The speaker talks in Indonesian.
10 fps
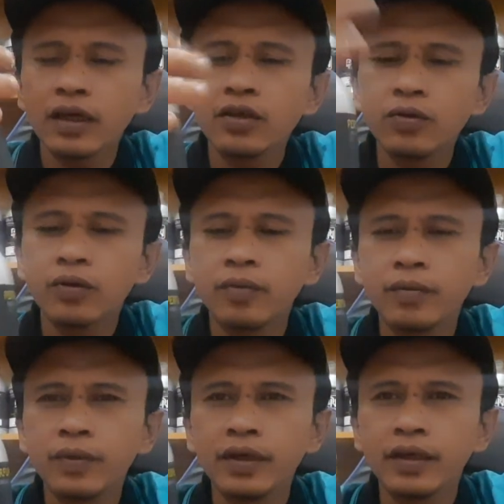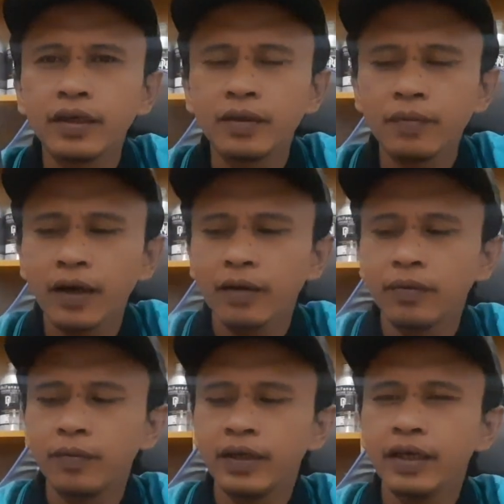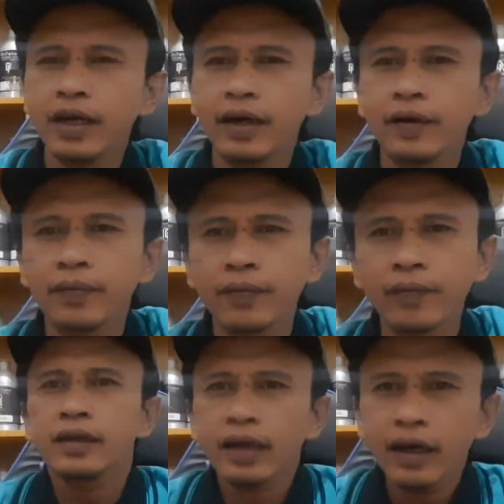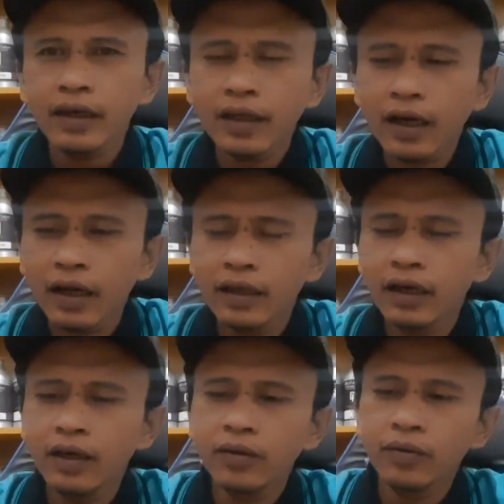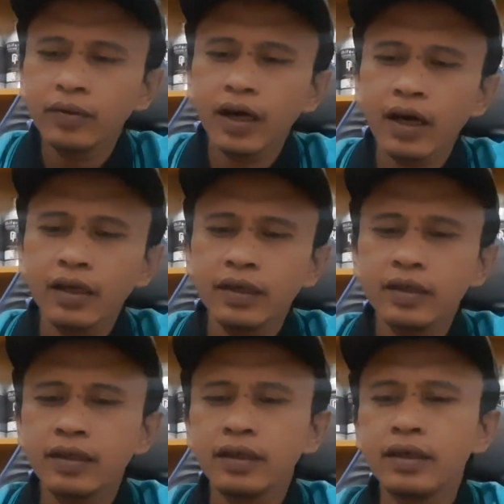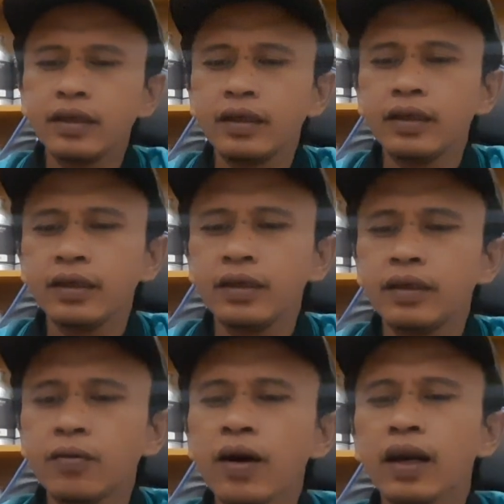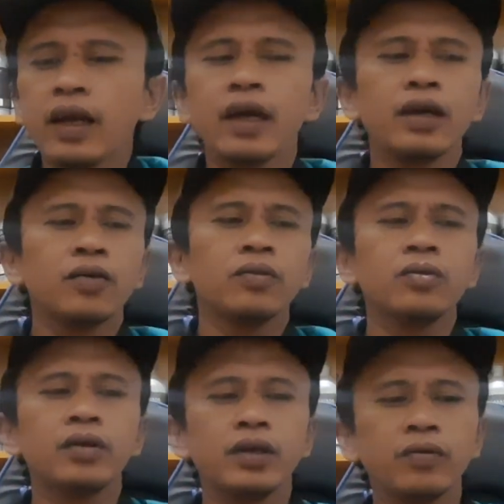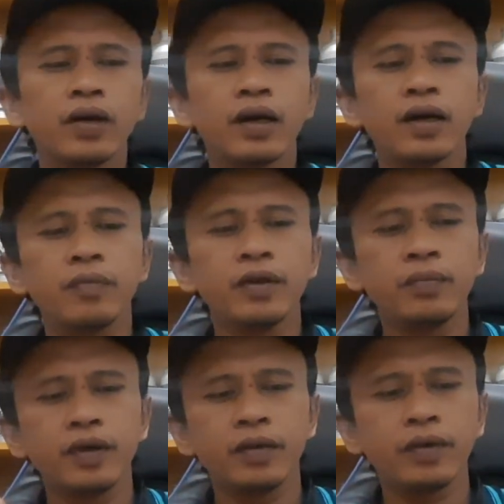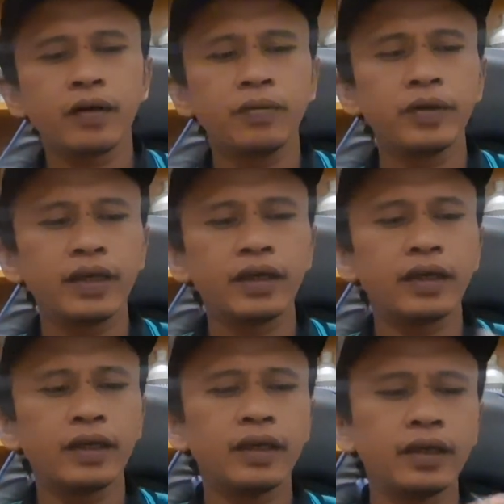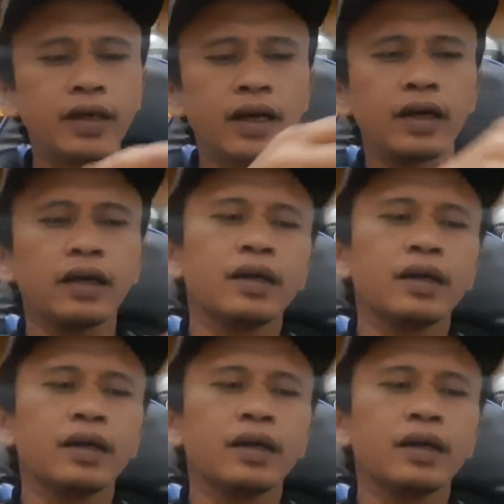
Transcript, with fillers: tekstur bibit parfum ini ya. Sekarang kita akan lihat dulu dari segi warna ya untuk kedua bibit parfum ini. Ini yang